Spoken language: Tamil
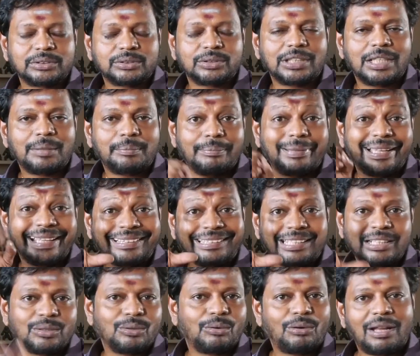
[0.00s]
ஸோ இதெல்லாம்
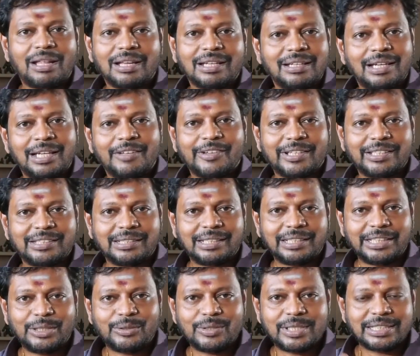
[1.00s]
பயத்தின் கோளாறுனால வர்றது
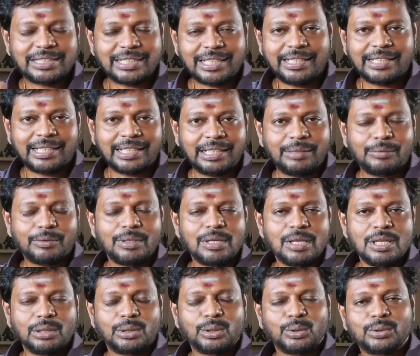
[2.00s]
தான் யூரினேஷன் அடிக்கடி
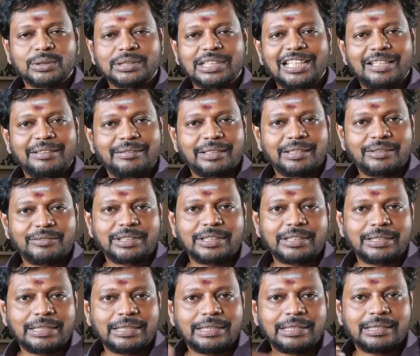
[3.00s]
தூக்கத்துலேயே வந்து